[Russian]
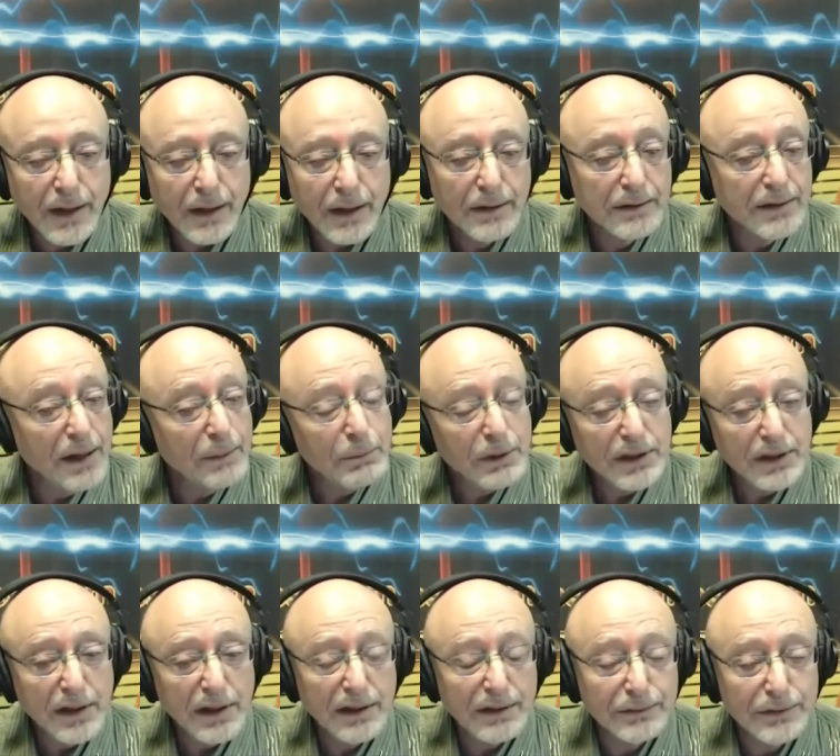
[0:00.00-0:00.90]
Я
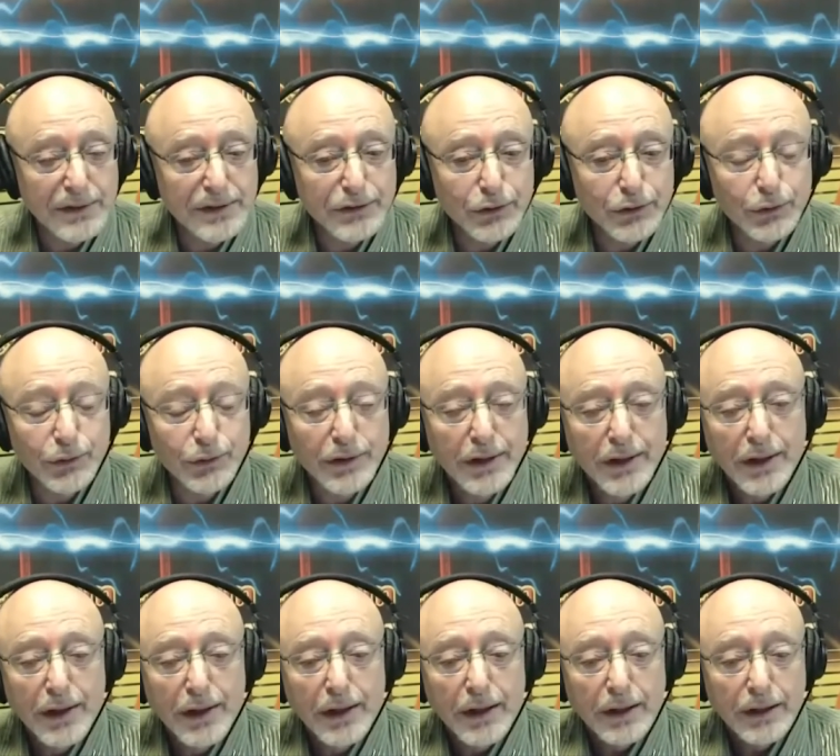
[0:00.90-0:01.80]
поехал в Индию,
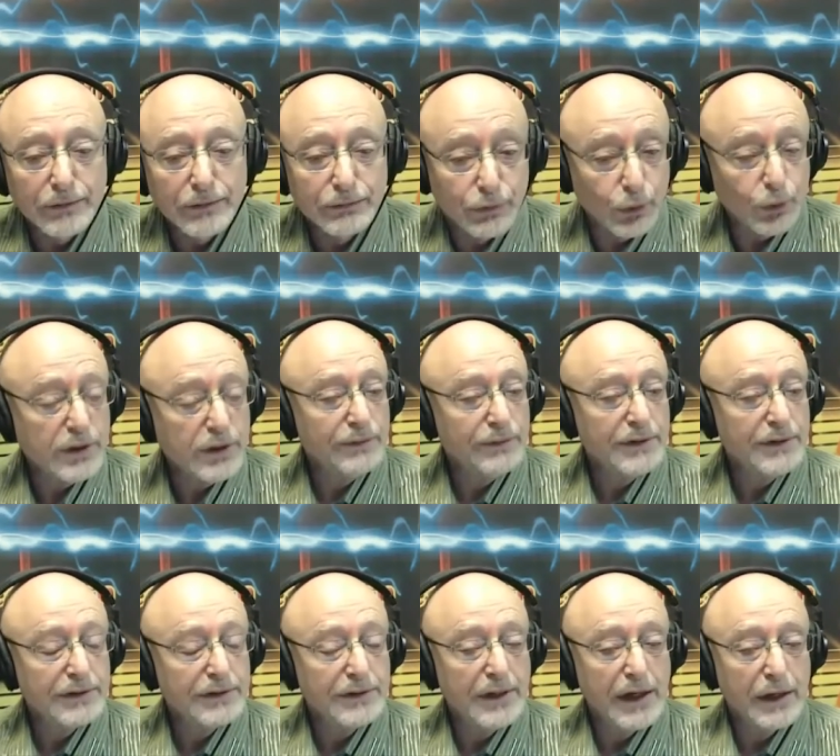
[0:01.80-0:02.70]
и вдруг я
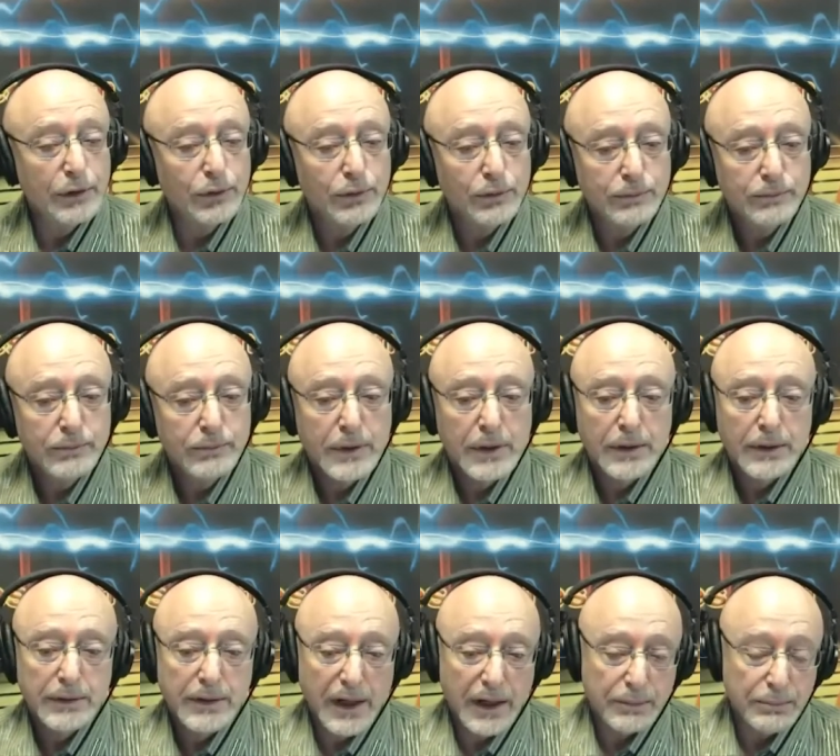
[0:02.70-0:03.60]
выясняю –
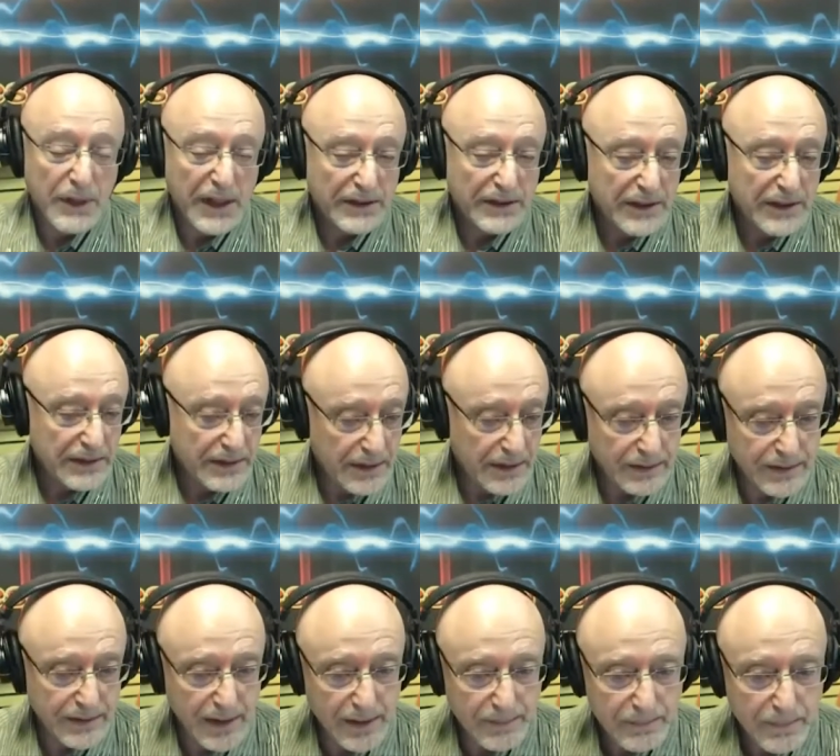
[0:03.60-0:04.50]
так, мясо есть
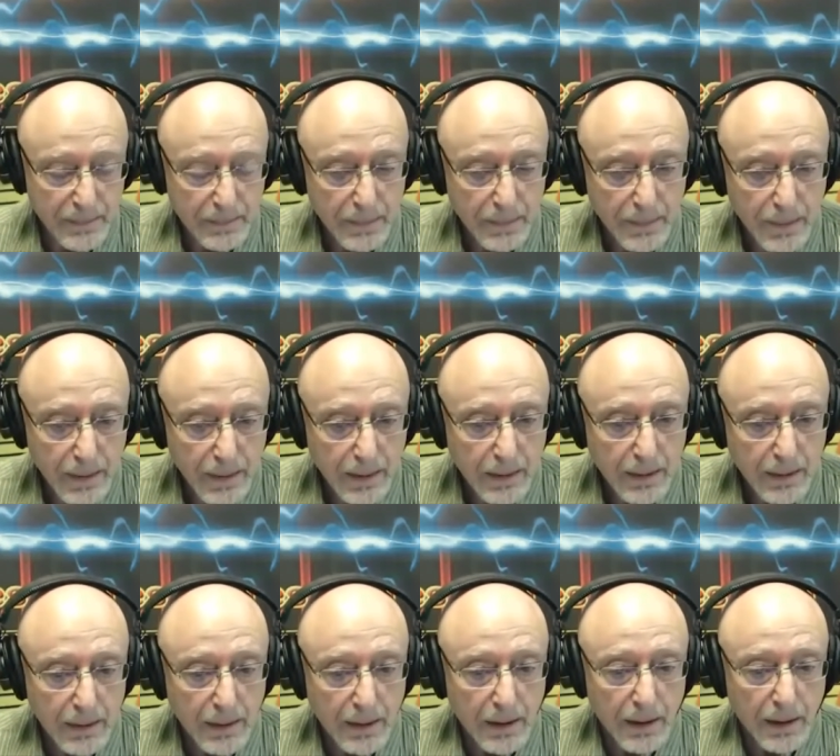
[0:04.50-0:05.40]
нельзя,
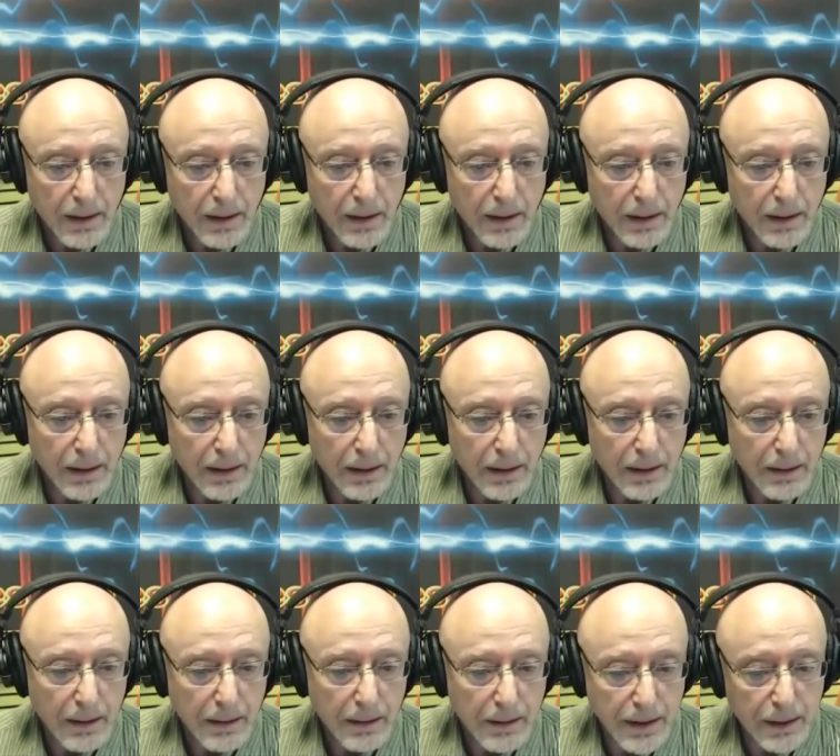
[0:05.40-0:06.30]
э,
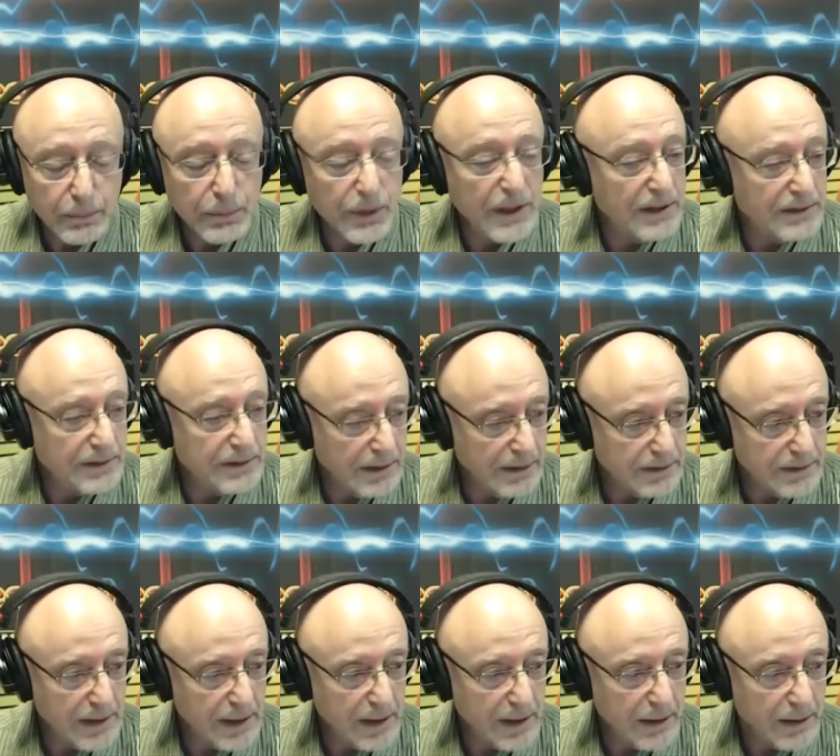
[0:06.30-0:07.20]
грибы есть
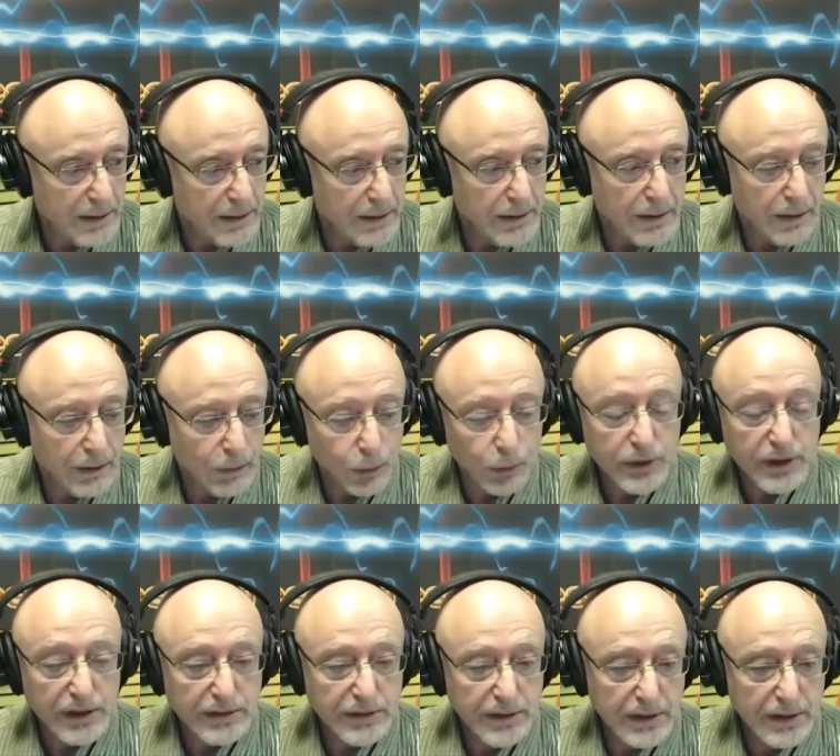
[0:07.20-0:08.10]
нельзя, лук
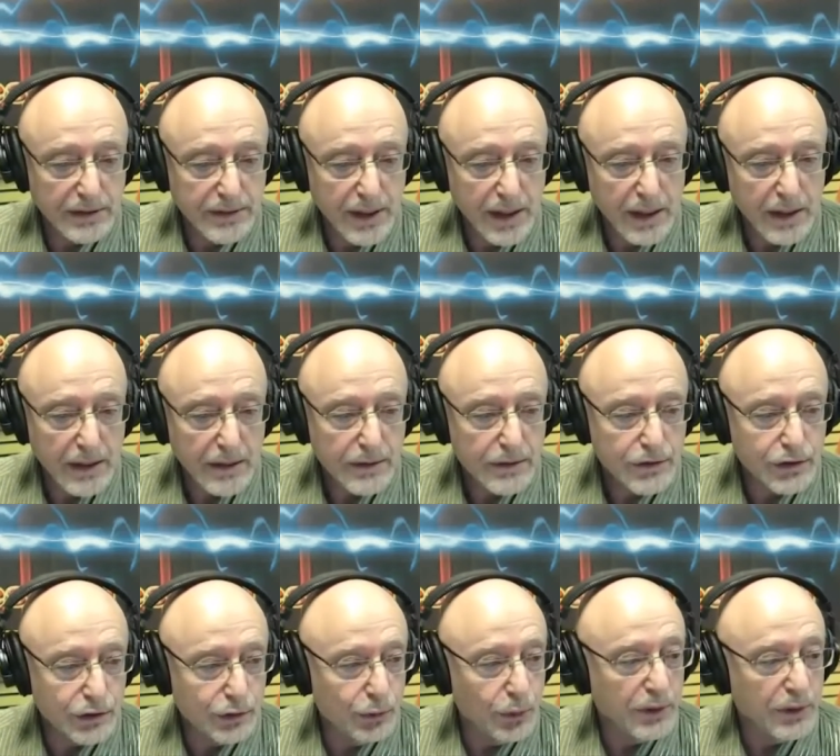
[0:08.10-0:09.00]
есть нельзя,
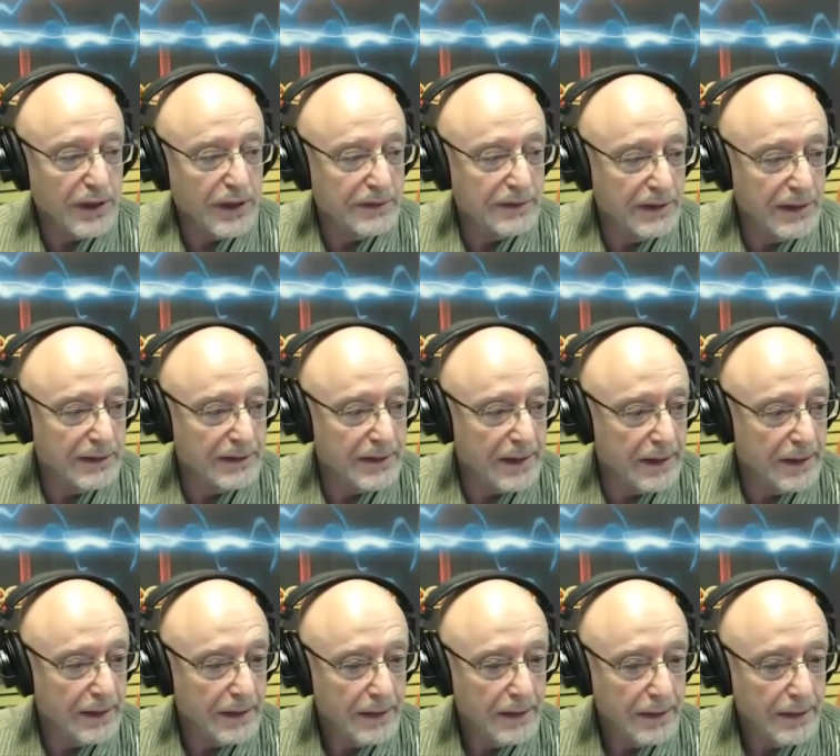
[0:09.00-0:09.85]
чеснок есть нельзя.